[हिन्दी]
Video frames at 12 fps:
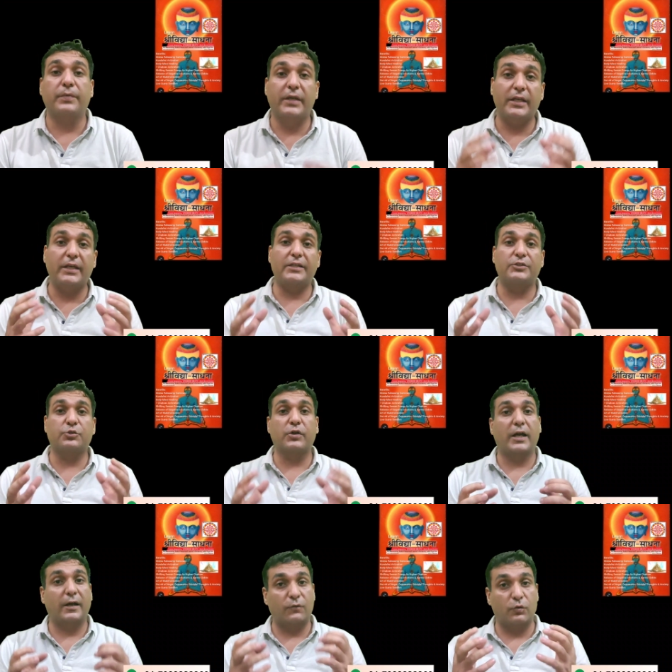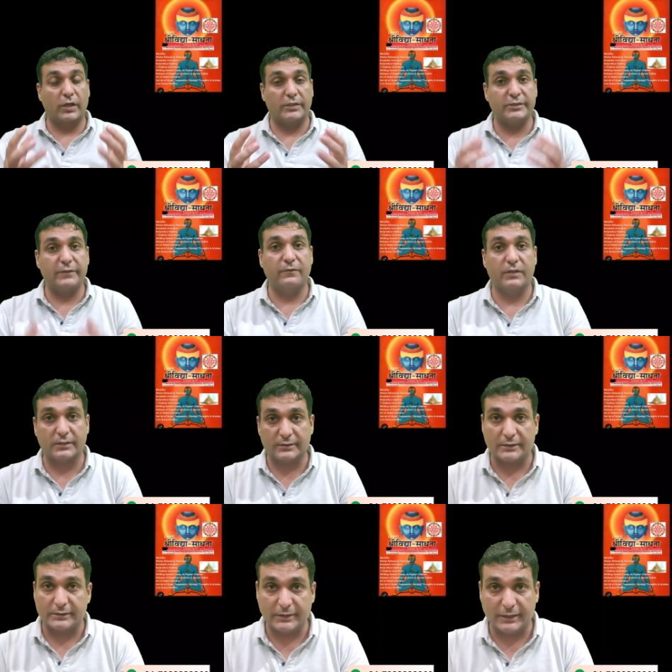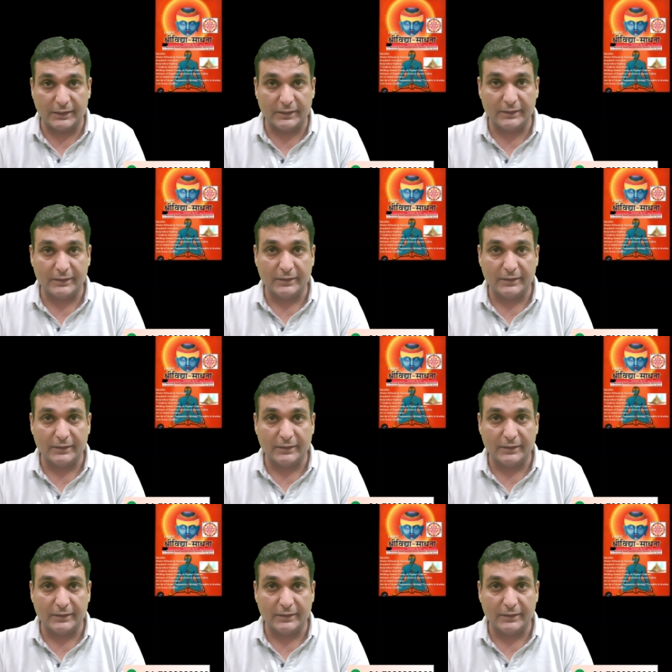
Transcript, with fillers: भी जो है वो अचीव कर सकते हैं